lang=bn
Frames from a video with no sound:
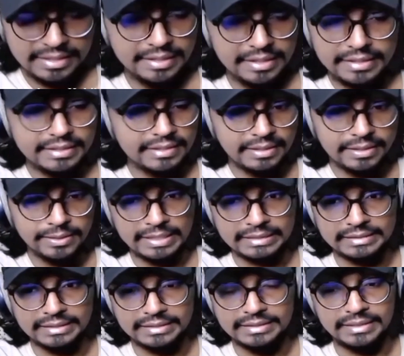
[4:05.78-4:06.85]
এটা গেল
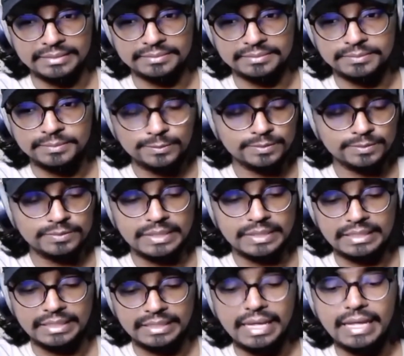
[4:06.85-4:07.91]
একটা যে
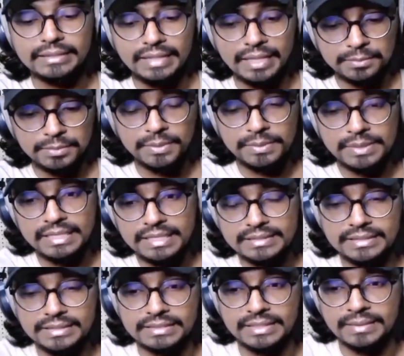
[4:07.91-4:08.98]
তারপর আমি
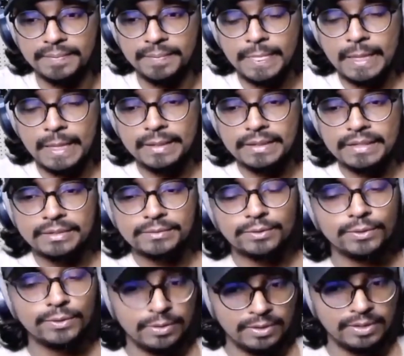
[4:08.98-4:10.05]
লিখেছি যে
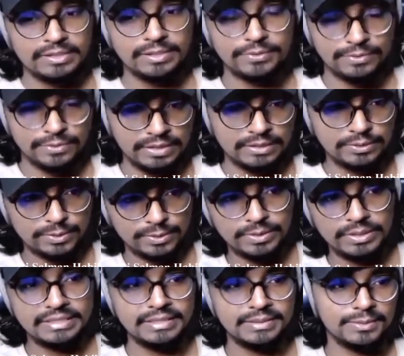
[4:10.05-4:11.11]
ফুল হয়ে যাওয়া ফোনে
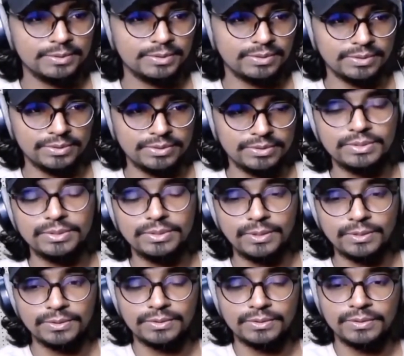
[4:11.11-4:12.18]
স্টোরেজের মতো যদি
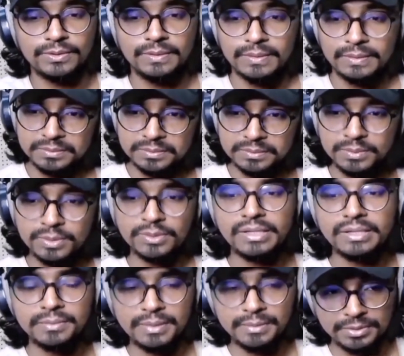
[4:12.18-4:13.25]
কখনো
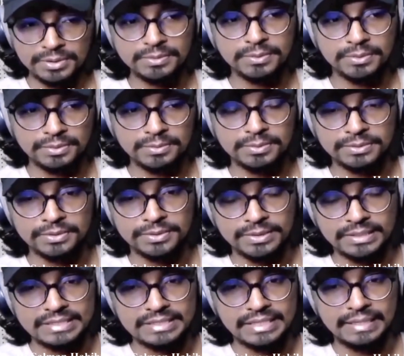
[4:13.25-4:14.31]
মনের মেমোরি পরিপূর্ণ
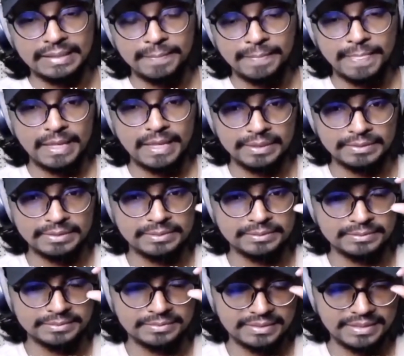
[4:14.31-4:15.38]
হয়ে যায় আমাদের
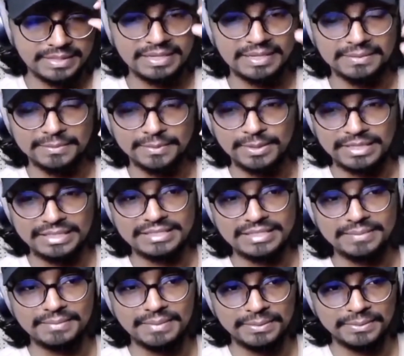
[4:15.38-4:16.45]
হ্যাঁ, মনে যে
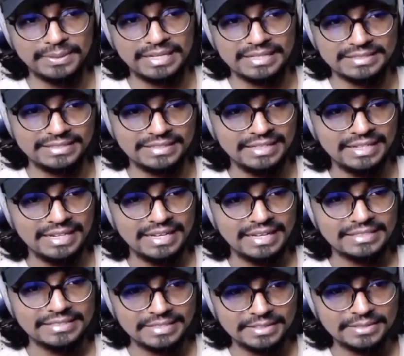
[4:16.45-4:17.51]
মেমোরি আছে
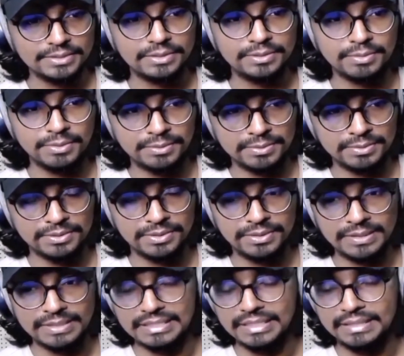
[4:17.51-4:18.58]
সেটা যদি পরিপূর্ণ
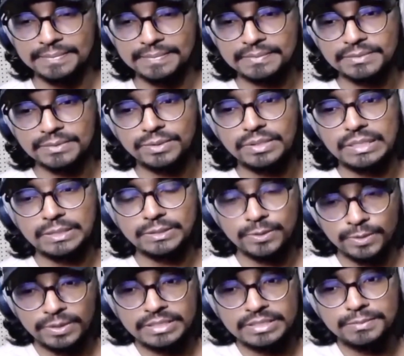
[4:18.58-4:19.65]
হয়ে যায় যদি
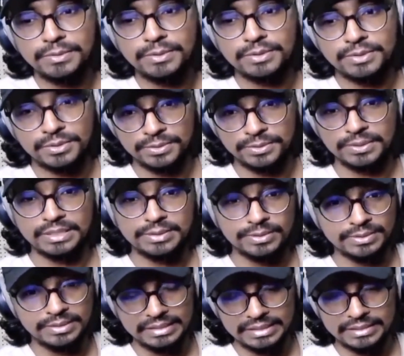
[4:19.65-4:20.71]
স্টোরেজের প্রয়োজনে কোনো কিছু
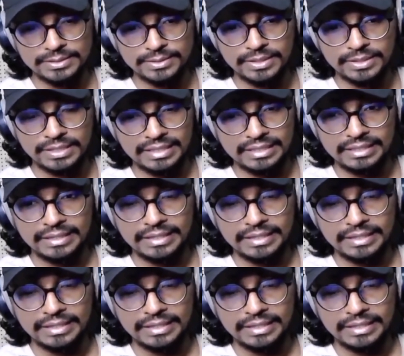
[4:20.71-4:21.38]
ডিলিট করা লাগে